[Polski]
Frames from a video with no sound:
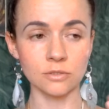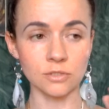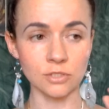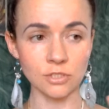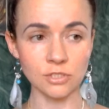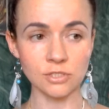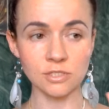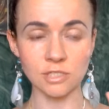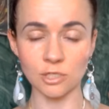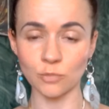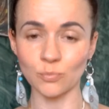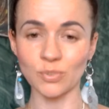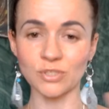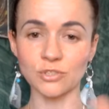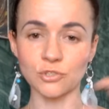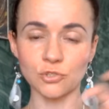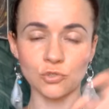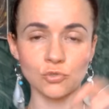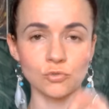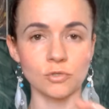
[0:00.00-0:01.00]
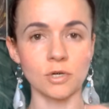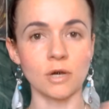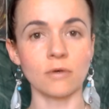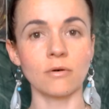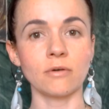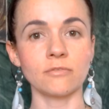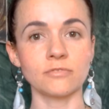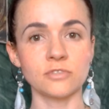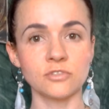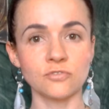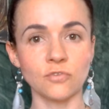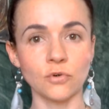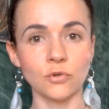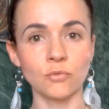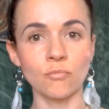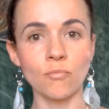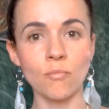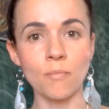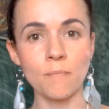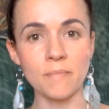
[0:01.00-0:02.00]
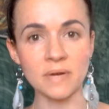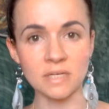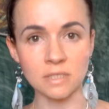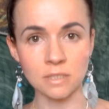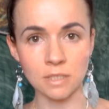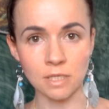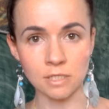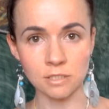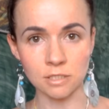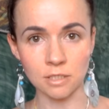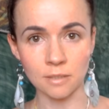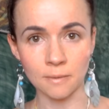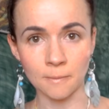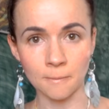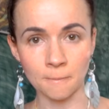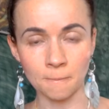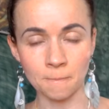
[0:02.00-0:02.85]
tych cech będziesz szukała w swoim partnerze.